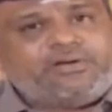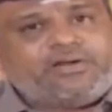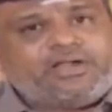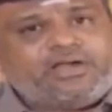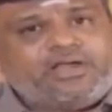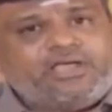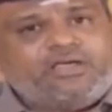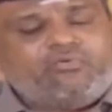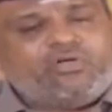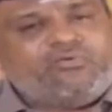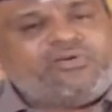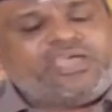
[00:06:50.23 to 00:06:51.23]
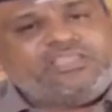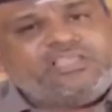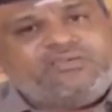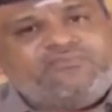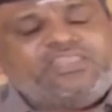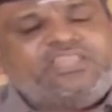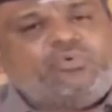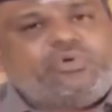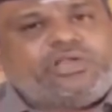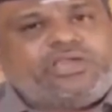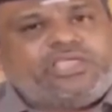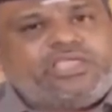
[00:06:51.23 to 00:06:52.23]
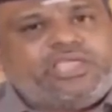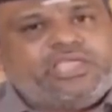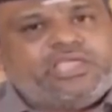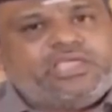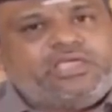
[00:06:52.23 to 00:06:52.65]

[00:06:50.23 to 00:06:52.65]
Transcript: பண்ணுறாங்கன்னா அவங்க வயதுக்கு வந்த உடனேயே